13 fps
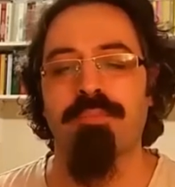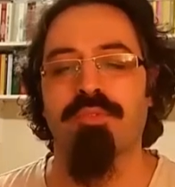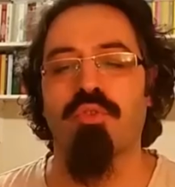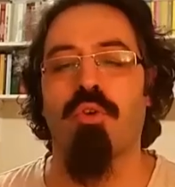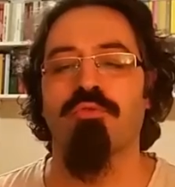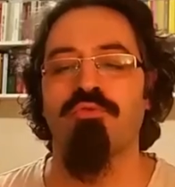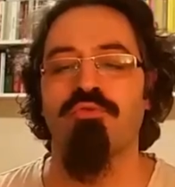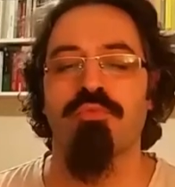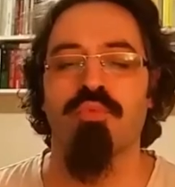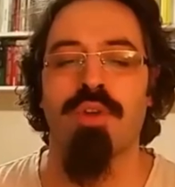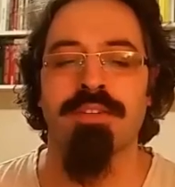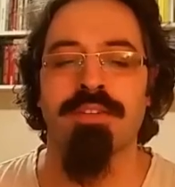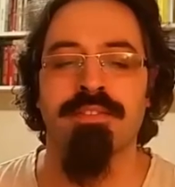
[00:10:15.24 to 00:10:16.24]
4.
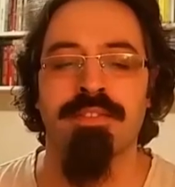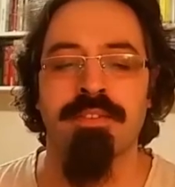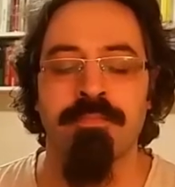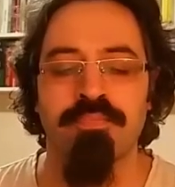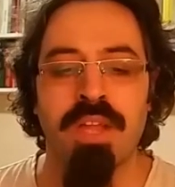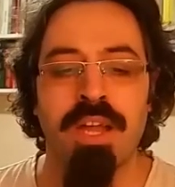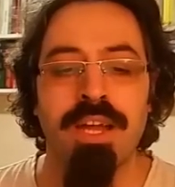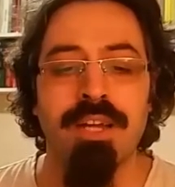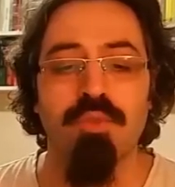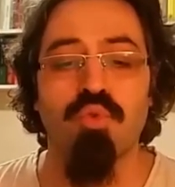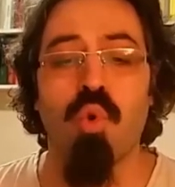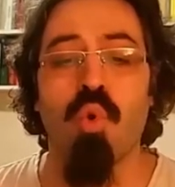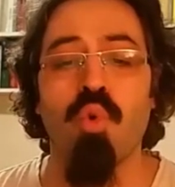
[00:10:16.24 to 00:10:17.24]
Murat'tı.
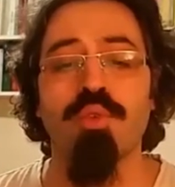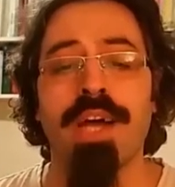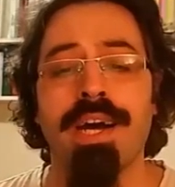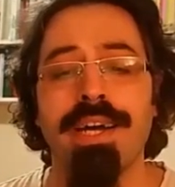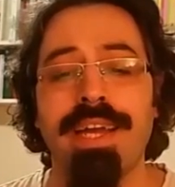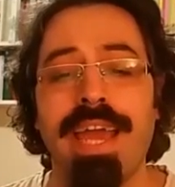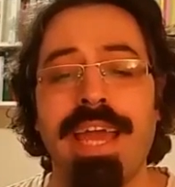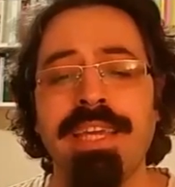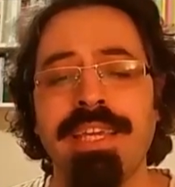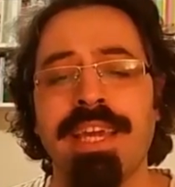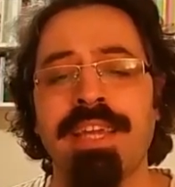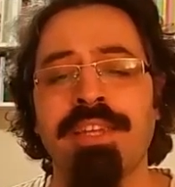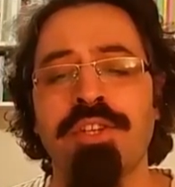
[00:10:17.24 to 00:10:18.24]
Doğu'da
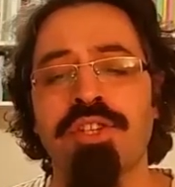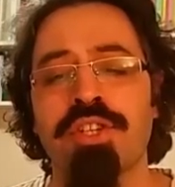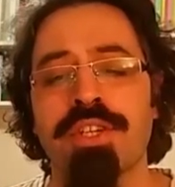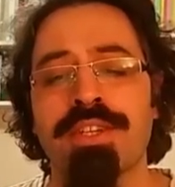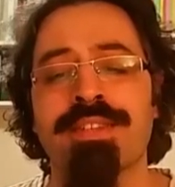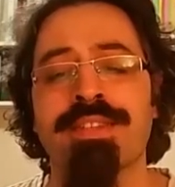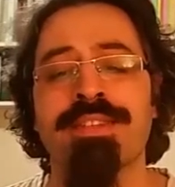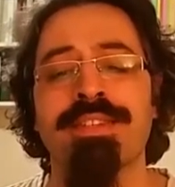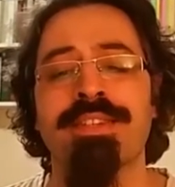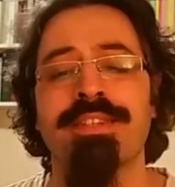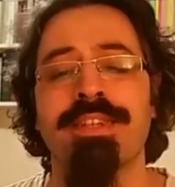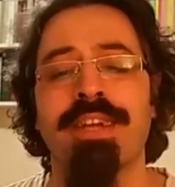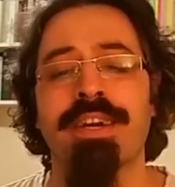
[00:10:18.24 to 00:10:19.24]
en geniş
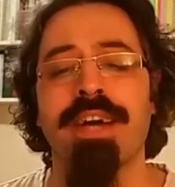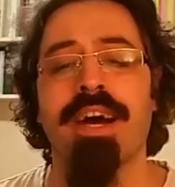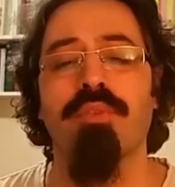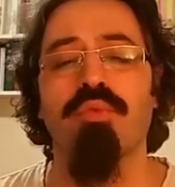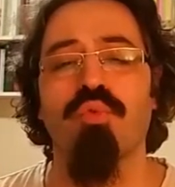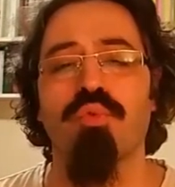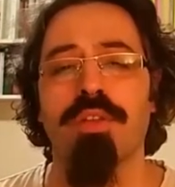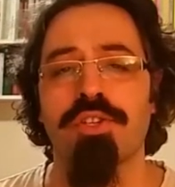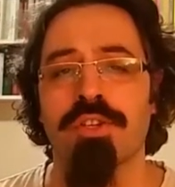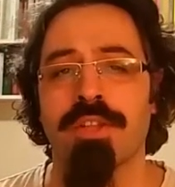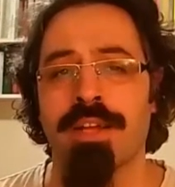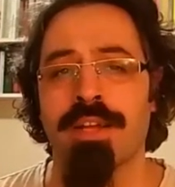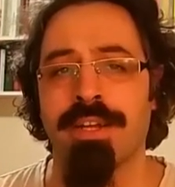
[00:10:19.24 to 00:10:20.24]
sınırlara
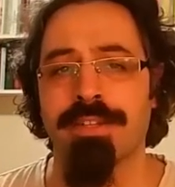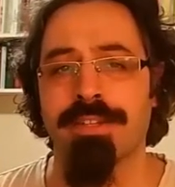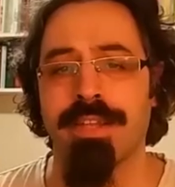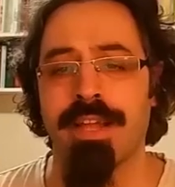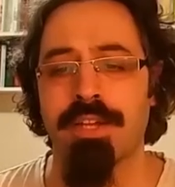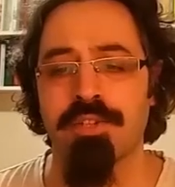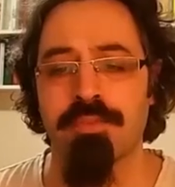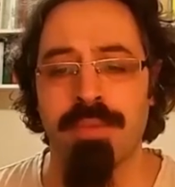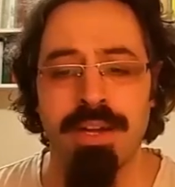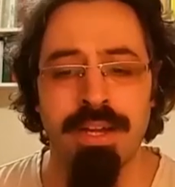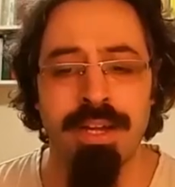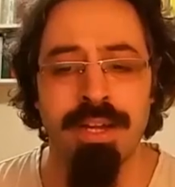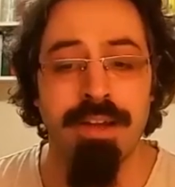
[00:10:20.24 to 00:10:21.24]
ulaşılan
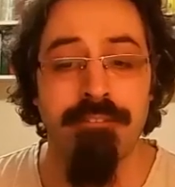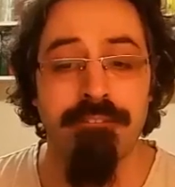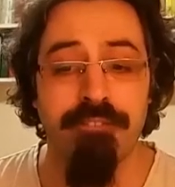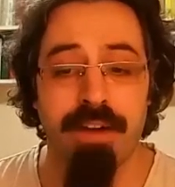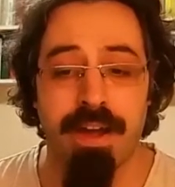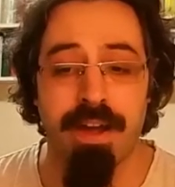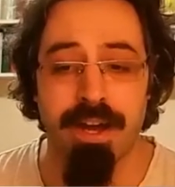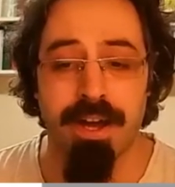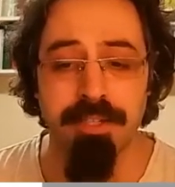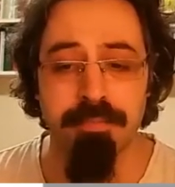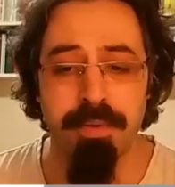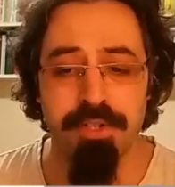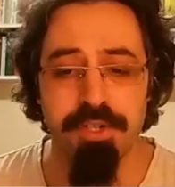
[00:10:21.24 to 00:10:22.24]
antlaşma
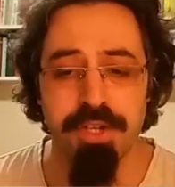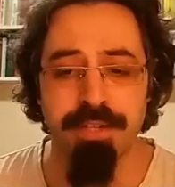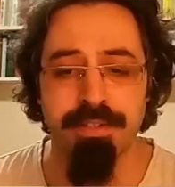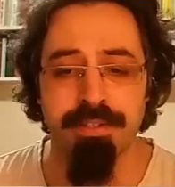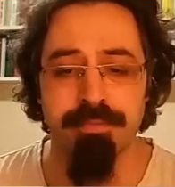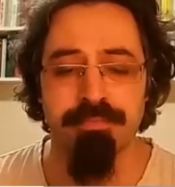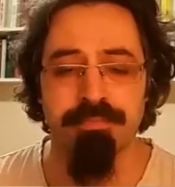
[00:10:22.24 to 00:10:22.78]
Ferhat Paşa'ydı.